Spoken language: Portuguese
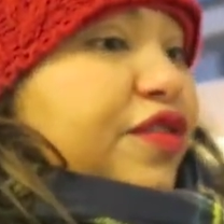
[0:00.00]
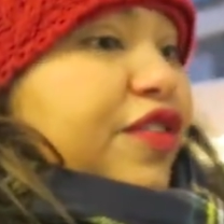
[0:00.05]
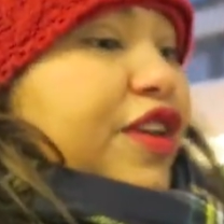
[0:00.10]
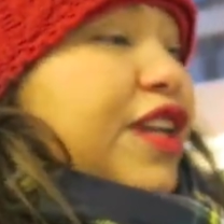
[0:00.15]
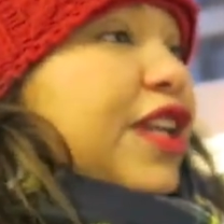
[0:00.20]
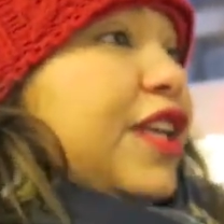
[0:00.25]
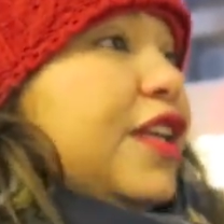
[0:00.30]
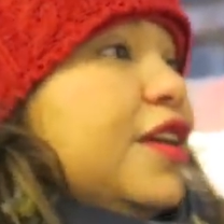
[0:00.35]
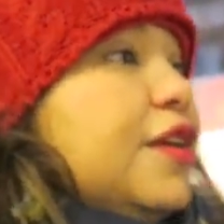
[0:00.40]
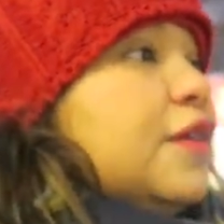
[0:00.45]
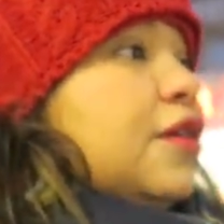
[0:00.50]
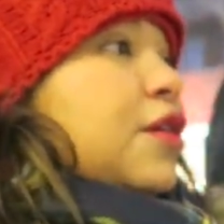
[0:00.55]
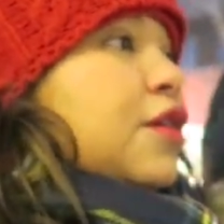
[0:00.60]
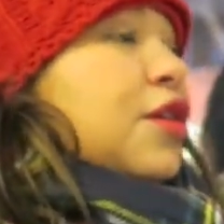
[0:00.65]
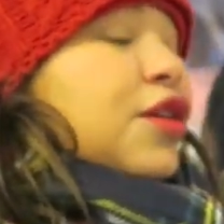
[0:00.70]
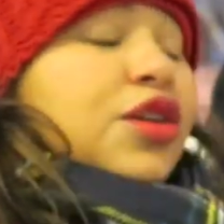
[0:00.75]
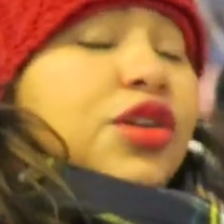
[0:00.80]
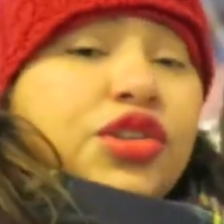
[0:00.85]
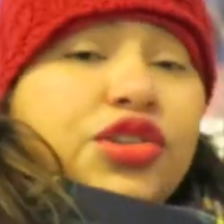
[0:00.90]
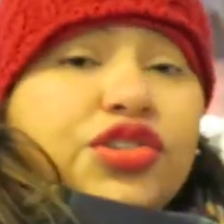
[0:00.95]
feirinha
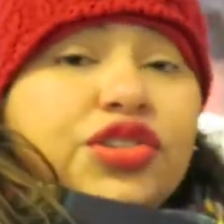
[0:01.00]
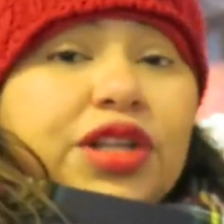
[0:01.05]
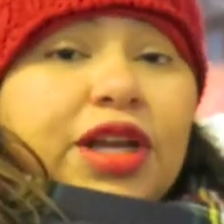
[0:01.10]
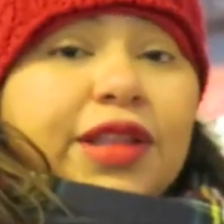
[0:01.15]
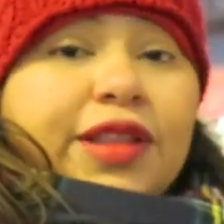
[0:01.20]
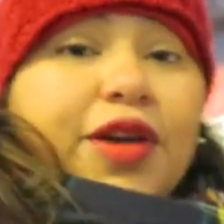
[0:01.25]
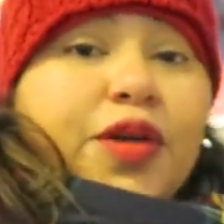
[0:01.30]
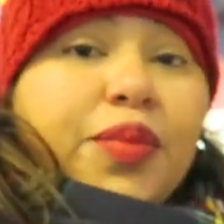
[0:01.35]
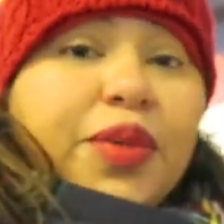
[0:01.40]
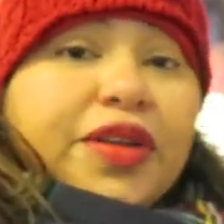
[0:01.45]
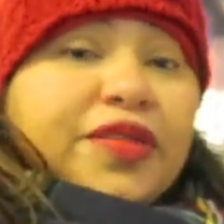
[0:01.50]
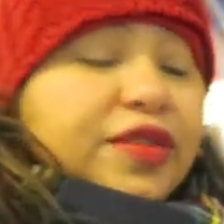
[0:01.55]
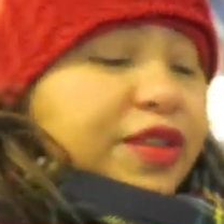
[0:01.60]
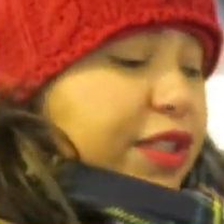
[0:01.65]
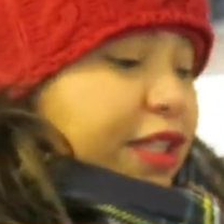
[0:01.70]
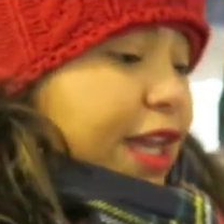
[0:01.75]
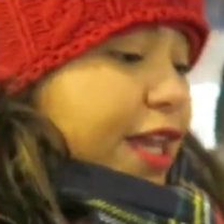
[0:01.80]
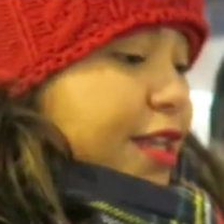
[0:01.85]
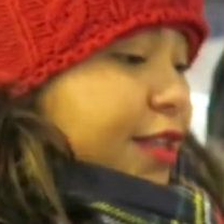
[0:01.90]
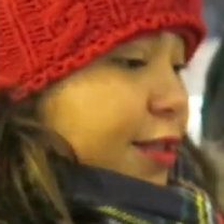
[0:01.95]
de Natal para
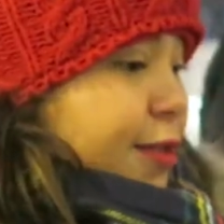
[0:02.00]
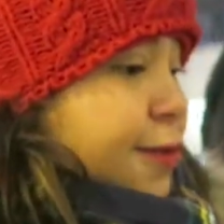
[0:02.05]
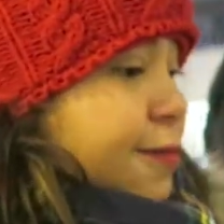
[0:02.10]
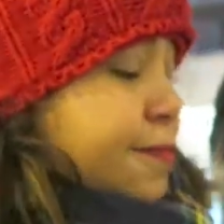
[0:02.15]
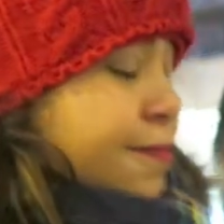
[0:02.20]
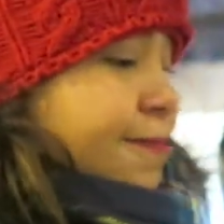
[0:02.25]
vocês.